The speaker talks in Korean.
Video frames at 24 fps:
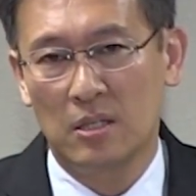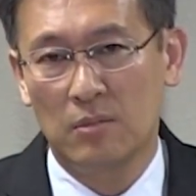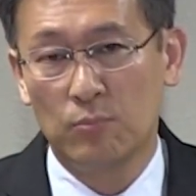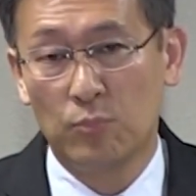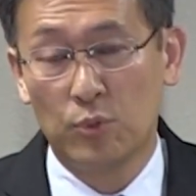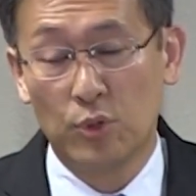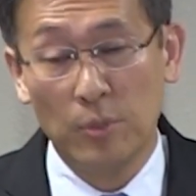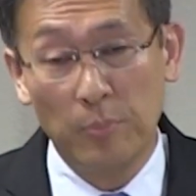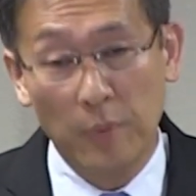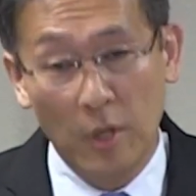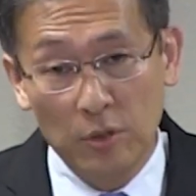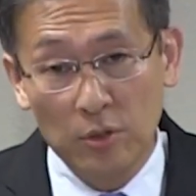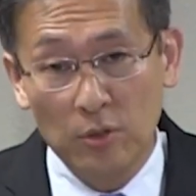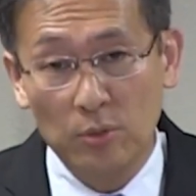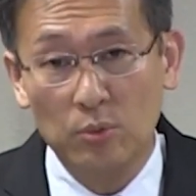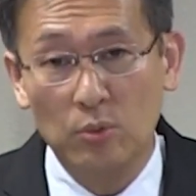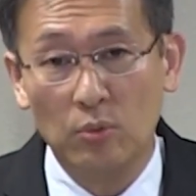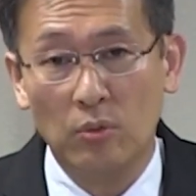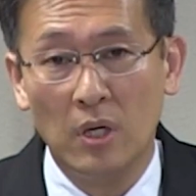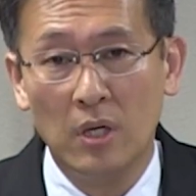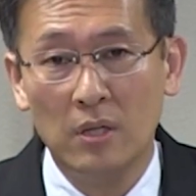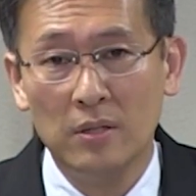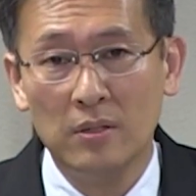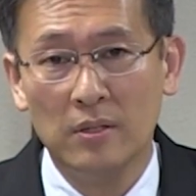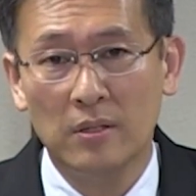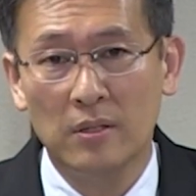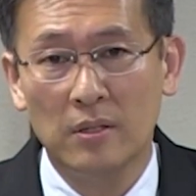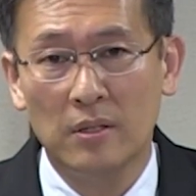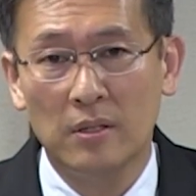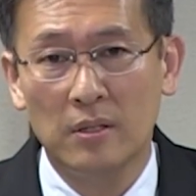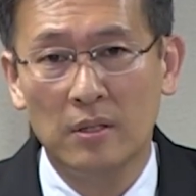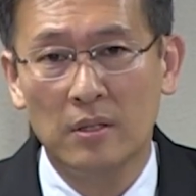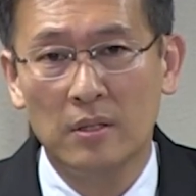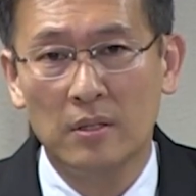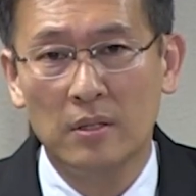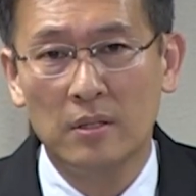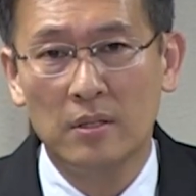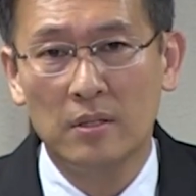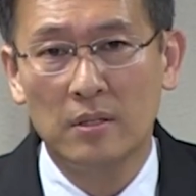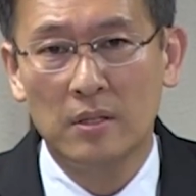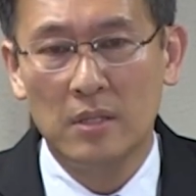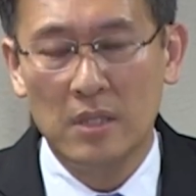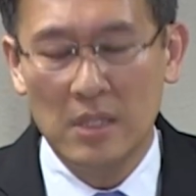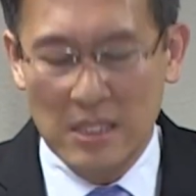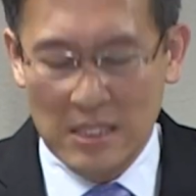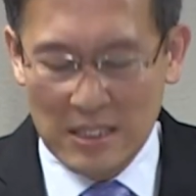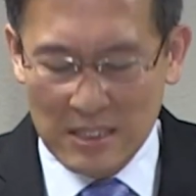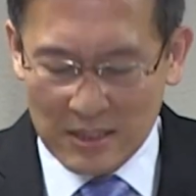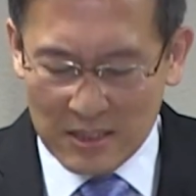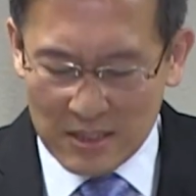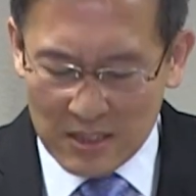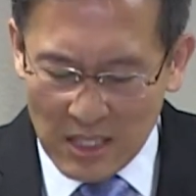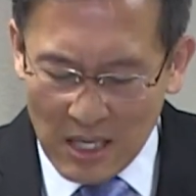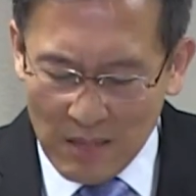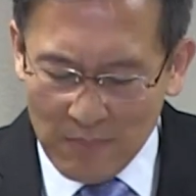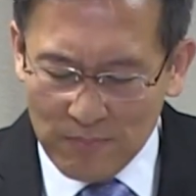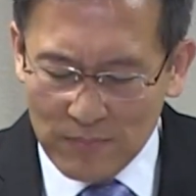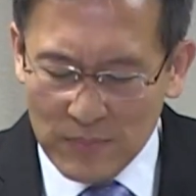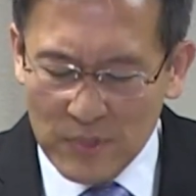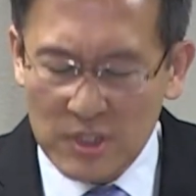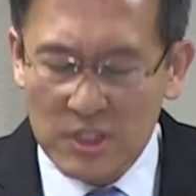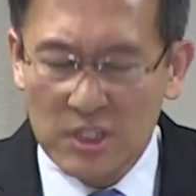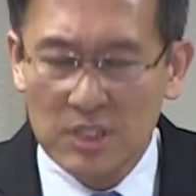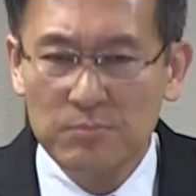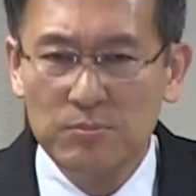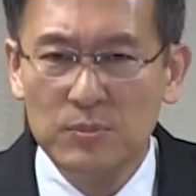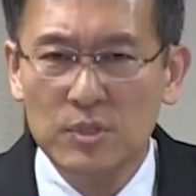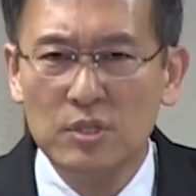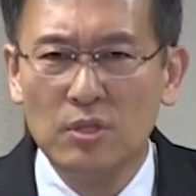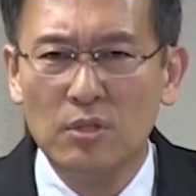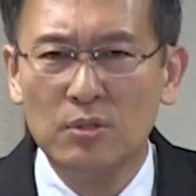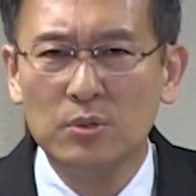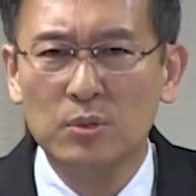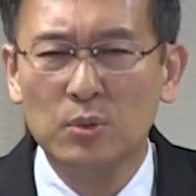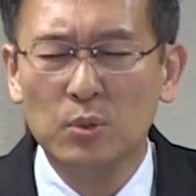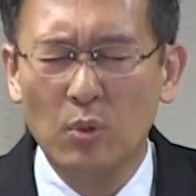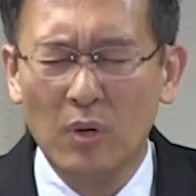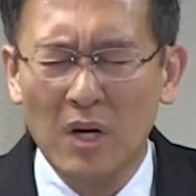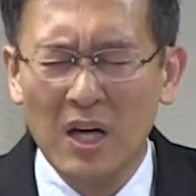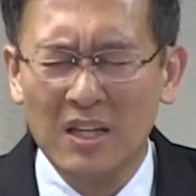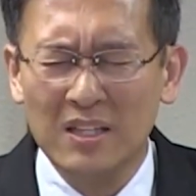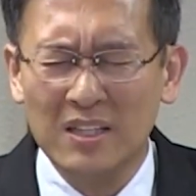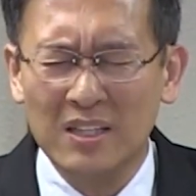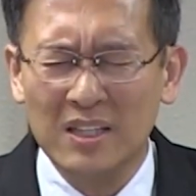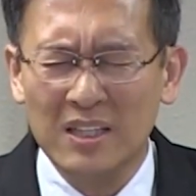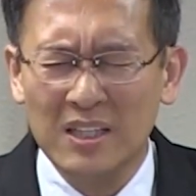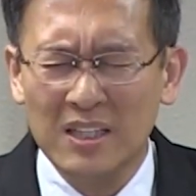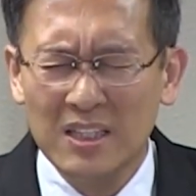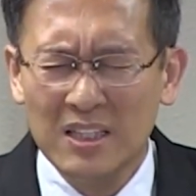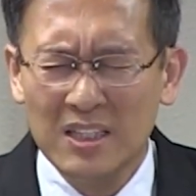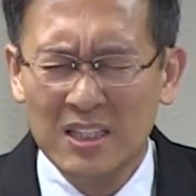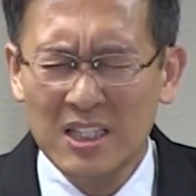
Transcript: 무려 몇 년 동안? 30년 동안